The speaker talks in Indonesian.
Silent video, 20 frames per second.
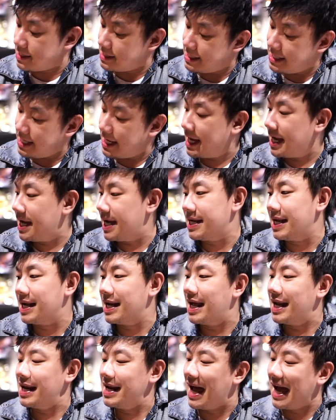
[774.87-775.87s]
Dia
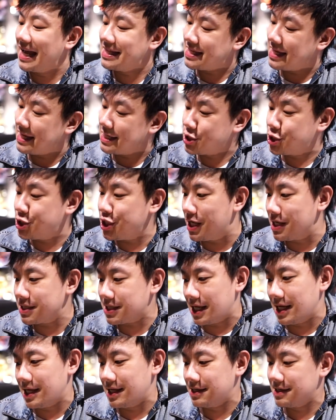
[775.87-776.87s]
adalah Light
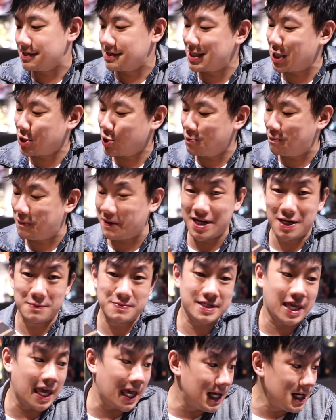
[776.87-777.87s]
Shield 1 per
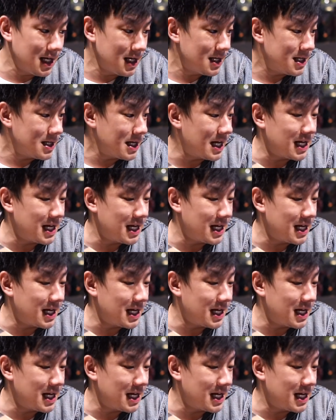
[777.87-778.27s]
6 scale.